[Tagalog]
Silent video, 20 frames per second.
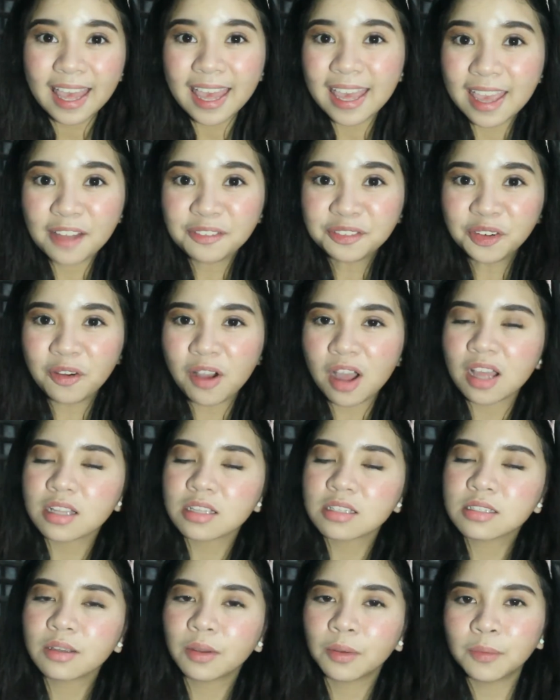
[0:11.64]
Hey
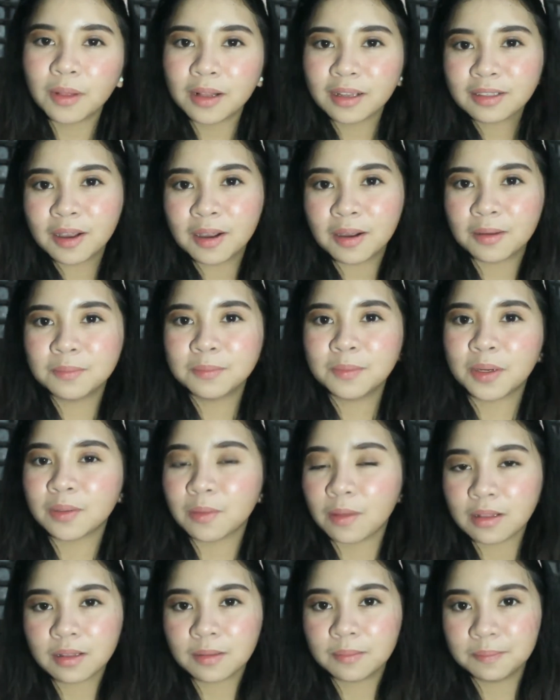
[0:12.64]
everyone! Welcome
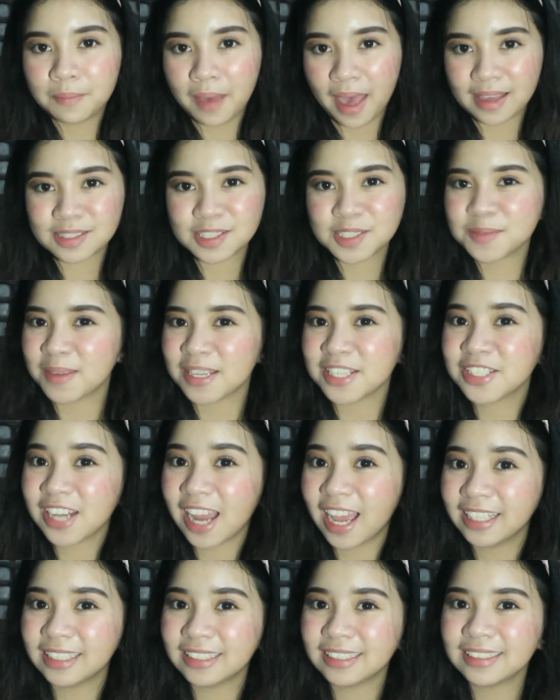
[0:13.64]
or welcome back to my
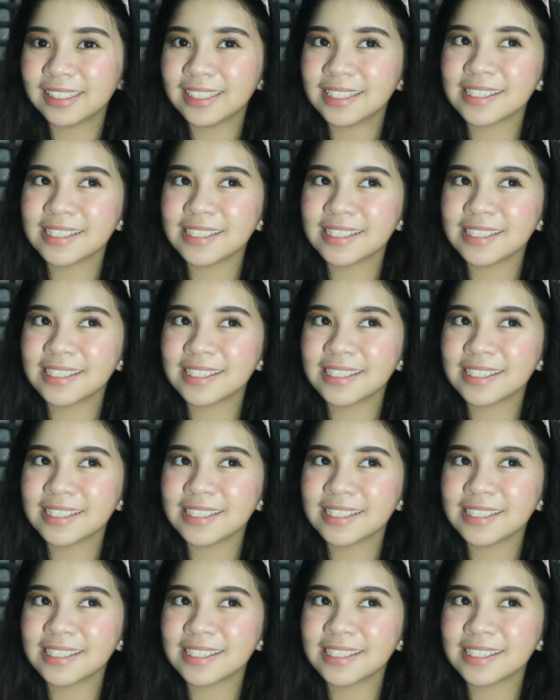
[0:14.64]
channel.